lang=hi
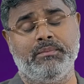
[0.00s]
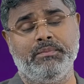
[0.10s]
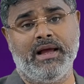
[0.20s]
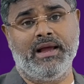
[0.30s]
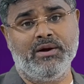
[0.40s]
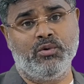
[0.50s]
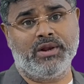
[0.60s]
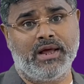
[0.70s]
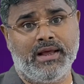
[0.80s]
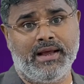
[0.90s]
घपला है
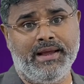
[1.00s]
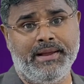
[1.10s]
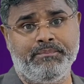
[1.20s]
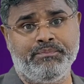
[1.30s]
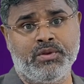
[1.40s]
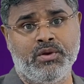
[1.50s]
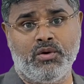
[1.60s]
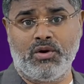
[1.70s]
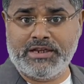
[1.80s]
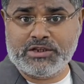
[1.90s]
घोटाला है
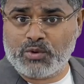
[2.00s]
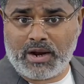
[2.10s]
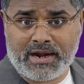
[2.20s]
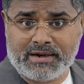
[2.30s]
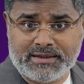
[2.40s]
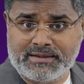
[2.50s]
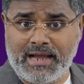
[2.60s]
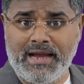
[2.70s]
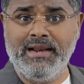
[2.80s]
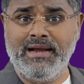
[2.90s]
और ये जो ऐड
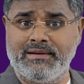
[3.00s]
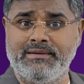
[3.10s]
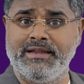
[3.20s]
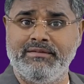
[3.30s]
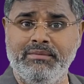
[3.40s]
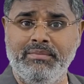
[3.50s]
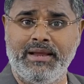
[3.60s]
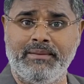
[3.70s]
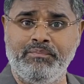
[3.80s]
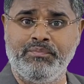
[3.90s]
दिखता है ना टीवी
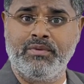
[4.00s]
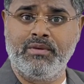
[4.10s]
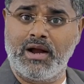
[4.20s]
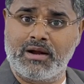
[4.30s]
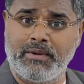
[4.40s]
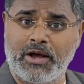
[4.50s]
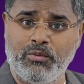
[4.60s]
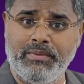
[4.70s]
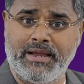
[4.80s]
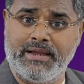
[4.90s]
में
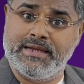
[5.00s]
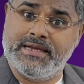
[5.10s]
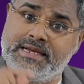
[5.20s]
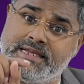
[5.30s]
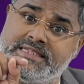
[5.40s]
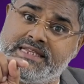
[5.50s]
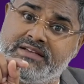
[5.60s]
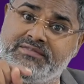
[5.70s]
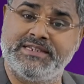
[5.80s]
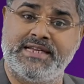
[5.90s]
अखबारों में इसी
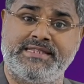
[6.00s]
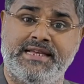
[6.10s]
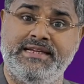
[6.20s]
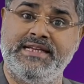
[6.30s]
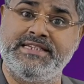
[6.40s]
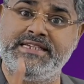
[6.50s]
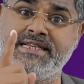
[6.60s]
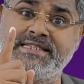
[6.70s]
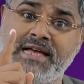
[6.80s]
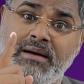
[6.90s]
की वजह से ये
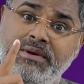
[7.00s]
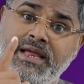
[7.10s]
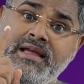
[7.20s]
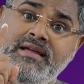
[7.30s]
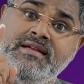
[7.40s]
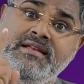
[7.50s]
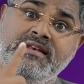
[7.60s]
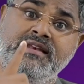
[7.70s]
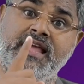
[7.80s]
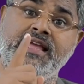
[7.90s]
चीज़ें सामने
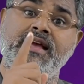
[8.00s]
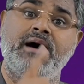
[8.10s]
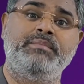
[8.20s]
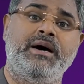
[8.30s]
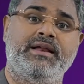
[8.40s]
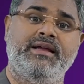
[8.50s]
नहीं आ पा